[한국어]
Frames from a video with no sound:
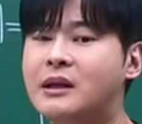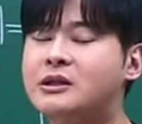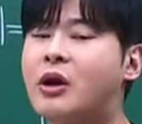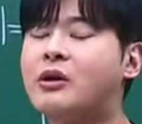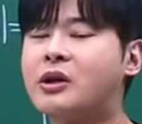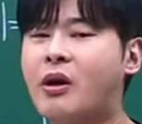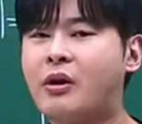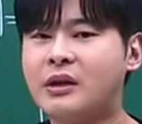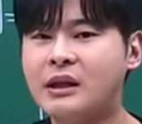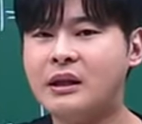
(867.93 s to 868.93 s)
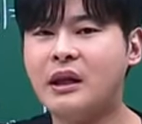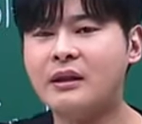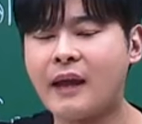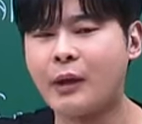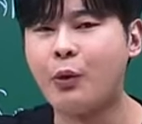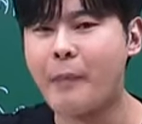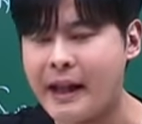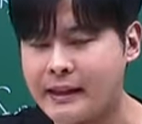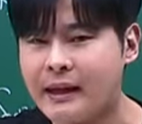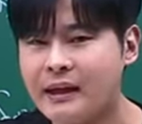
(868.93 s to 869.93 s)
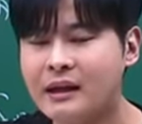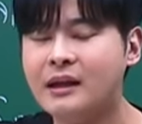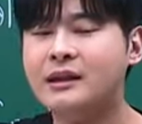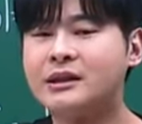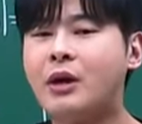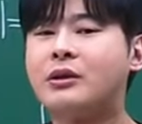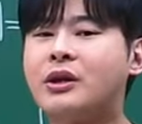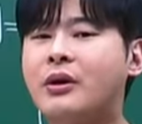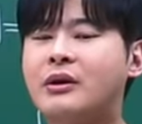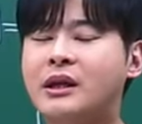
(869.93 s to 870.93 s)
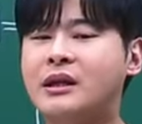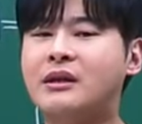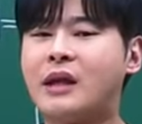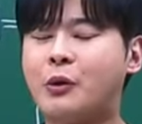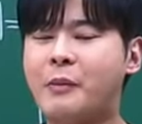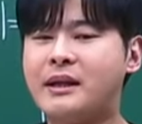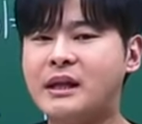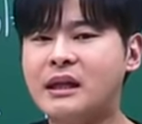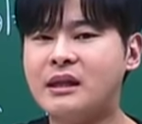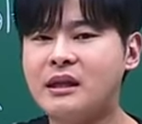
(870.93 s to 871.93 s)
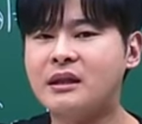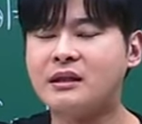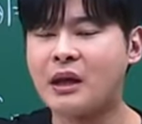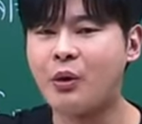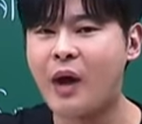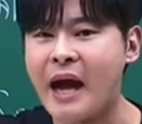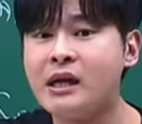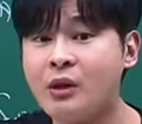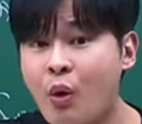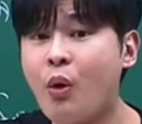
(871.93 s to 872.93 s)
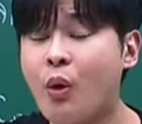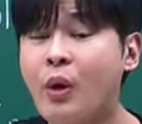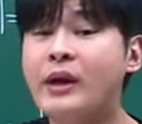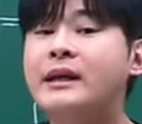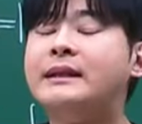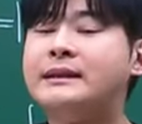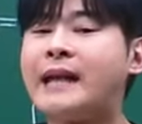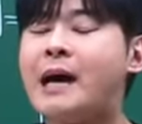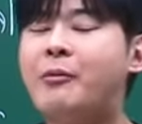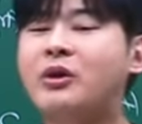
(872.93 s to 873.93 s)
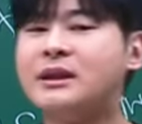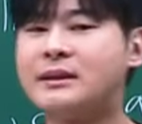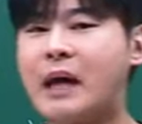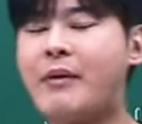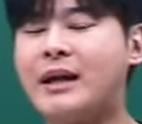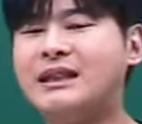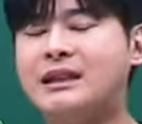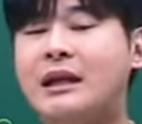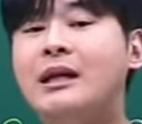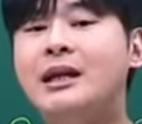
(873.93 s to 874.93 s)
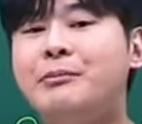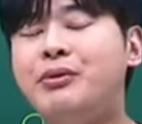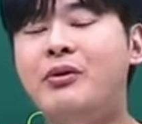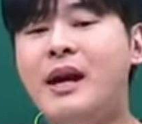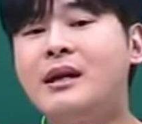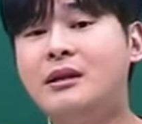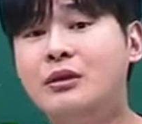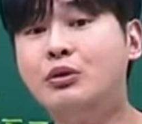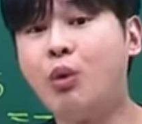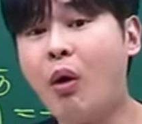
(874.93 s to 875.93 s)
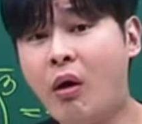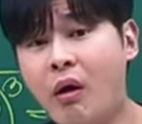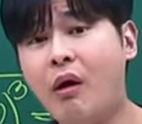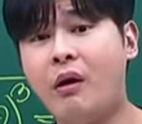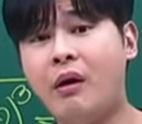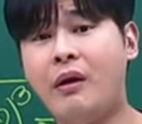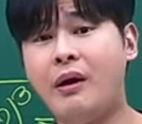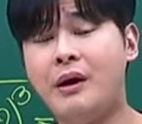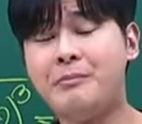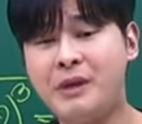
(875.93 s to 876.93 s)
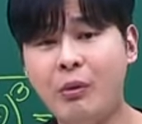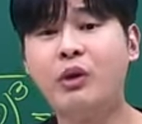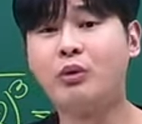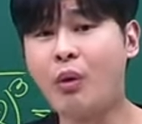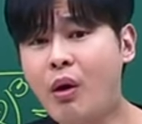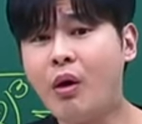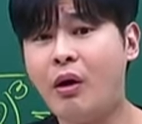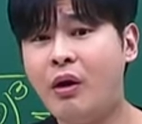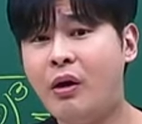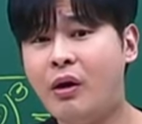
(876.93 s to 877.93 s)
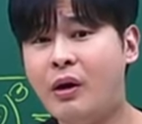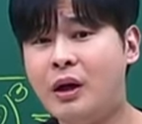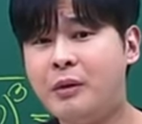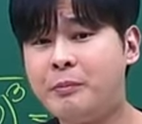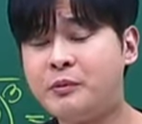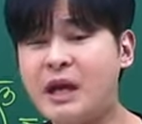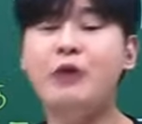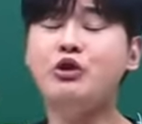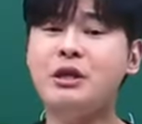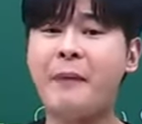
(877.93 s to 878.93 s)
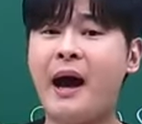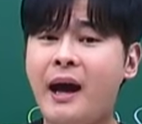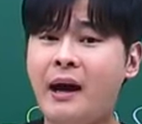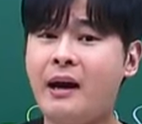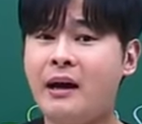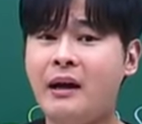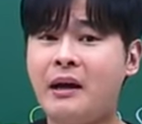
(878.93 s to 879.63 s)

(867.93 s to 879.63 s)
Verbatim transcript: 적혀 있는 대로만, 적혀 있는 대로만 있는 그대로 알고 나머지 상황은 블랭크로 둬. 비워둬. 채우지 마.